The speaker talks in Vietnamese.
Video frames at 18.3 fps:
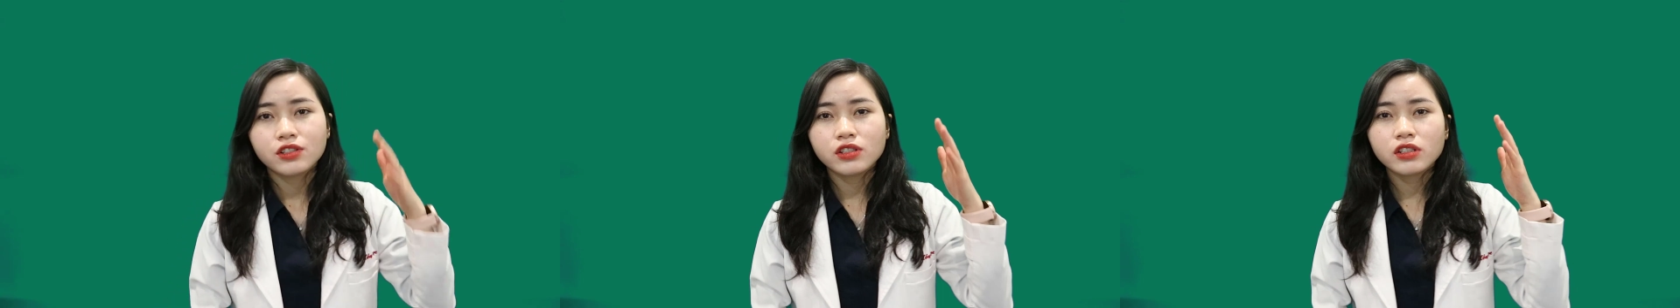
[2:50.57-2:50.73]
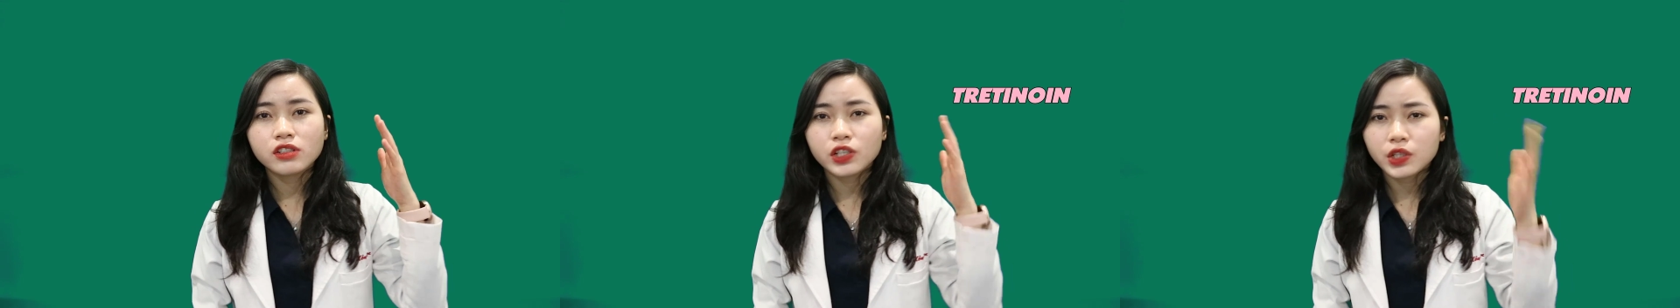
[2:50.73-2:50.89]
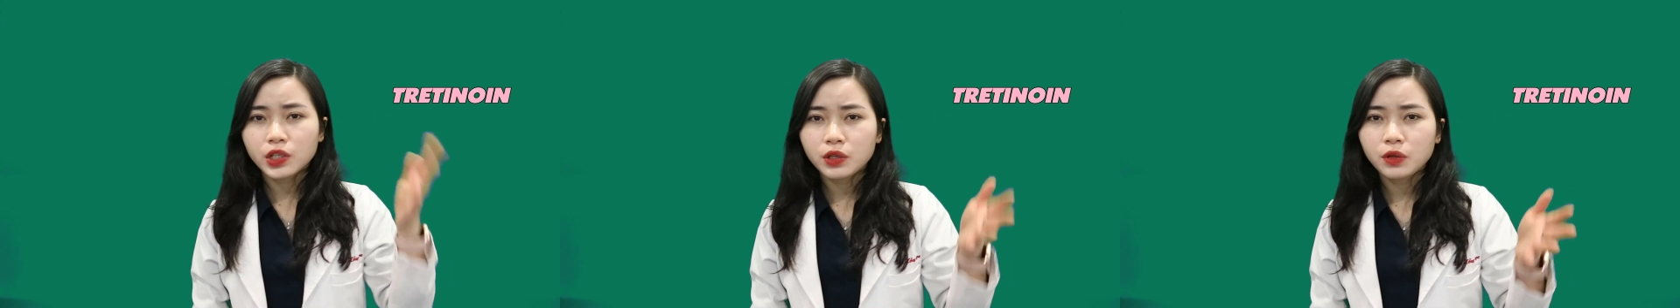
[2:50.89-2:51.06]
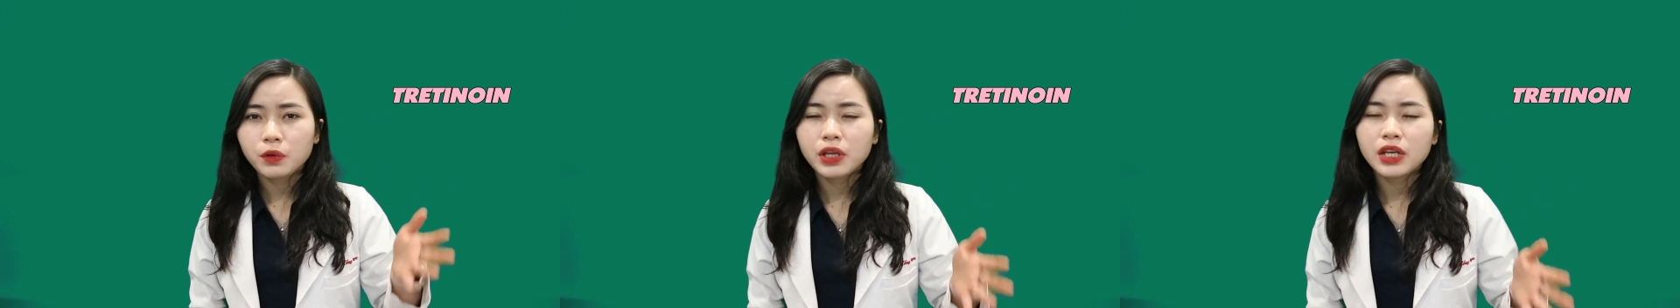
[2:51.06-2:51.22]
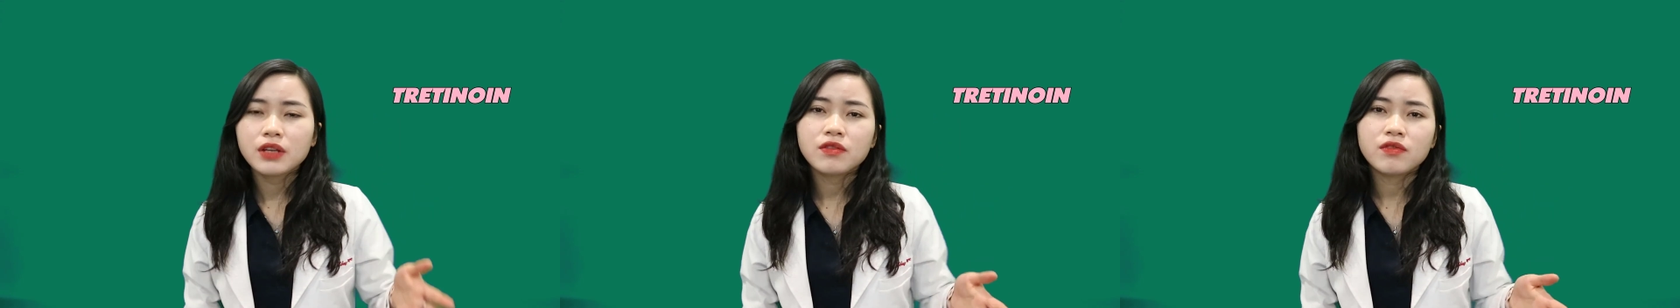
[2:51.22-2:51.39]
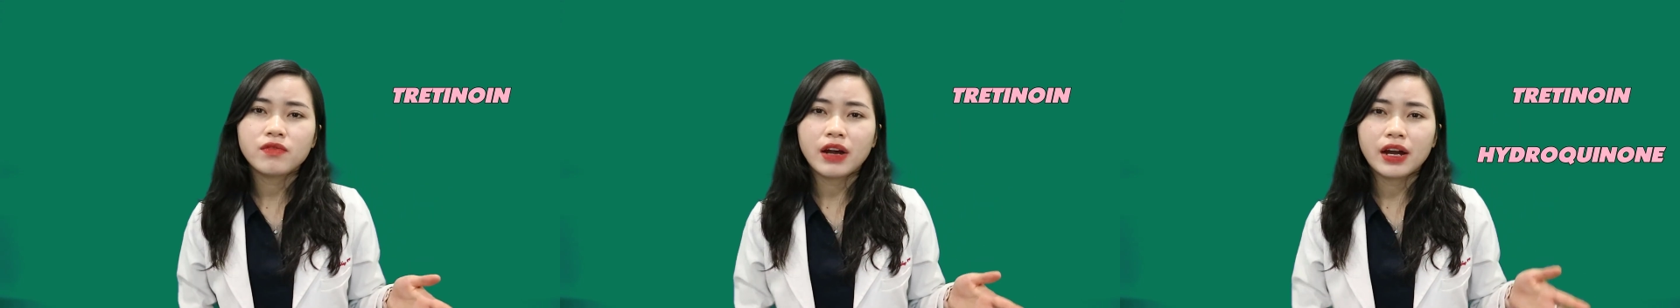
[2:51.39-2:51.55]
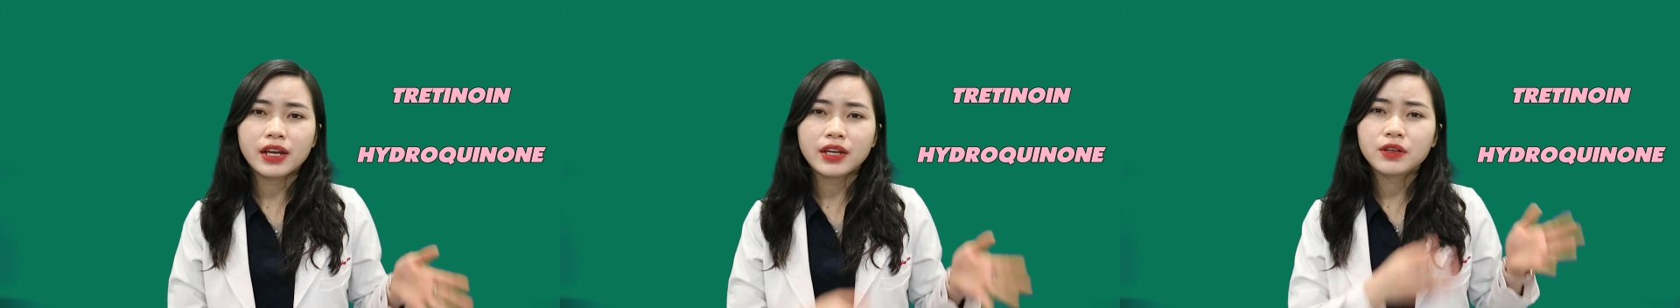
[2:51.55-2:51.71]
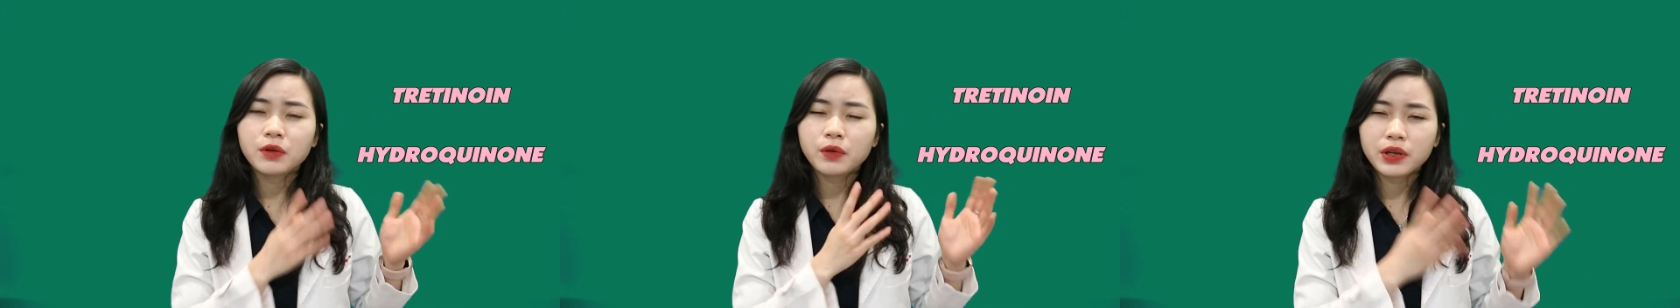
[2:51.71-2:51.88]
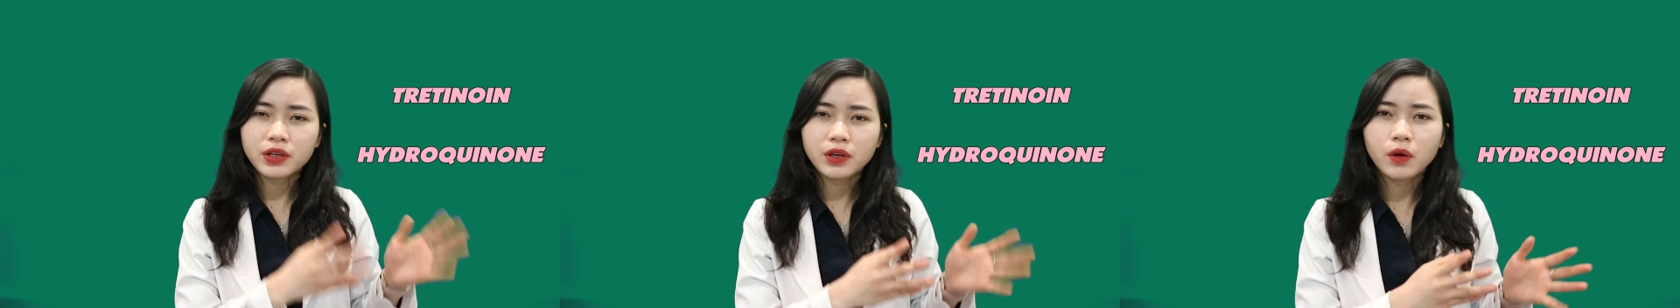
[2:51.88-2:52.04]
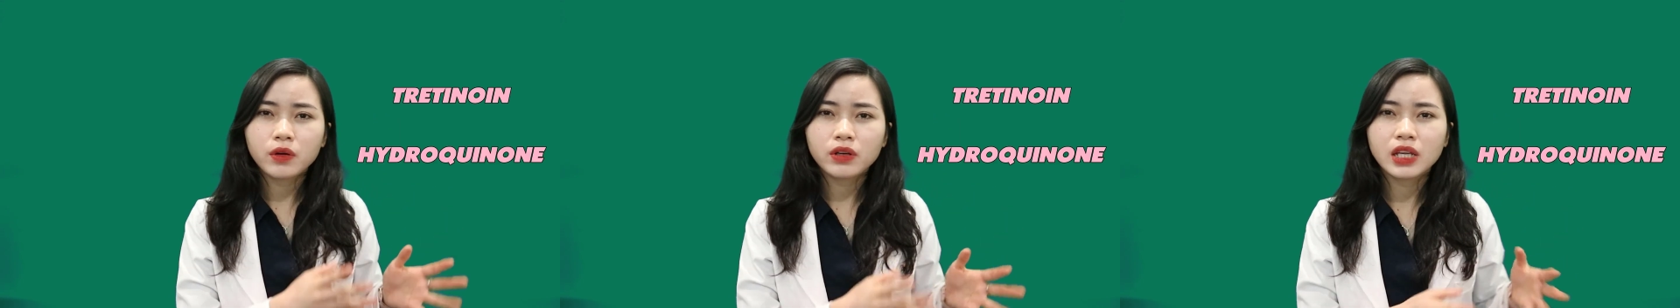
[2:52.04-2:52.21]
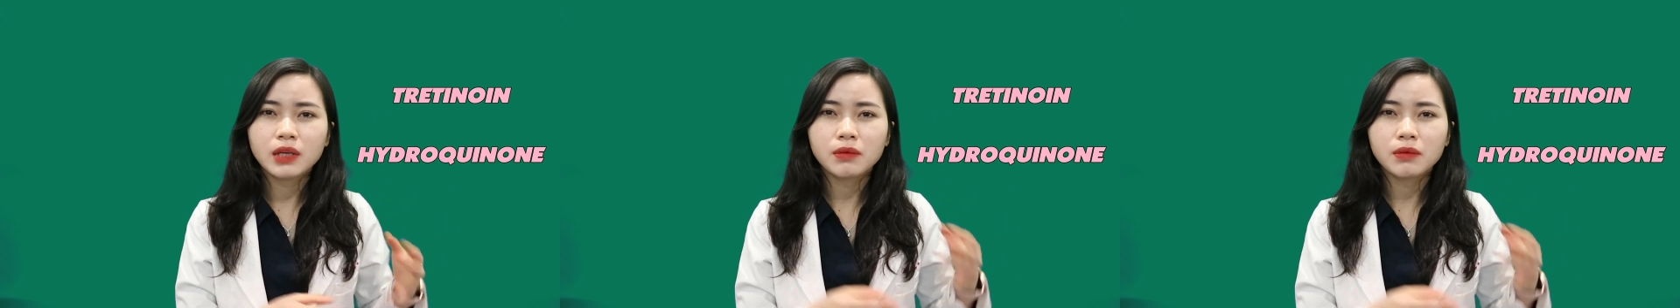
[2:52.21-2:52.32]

như tretinoin và hydroquinone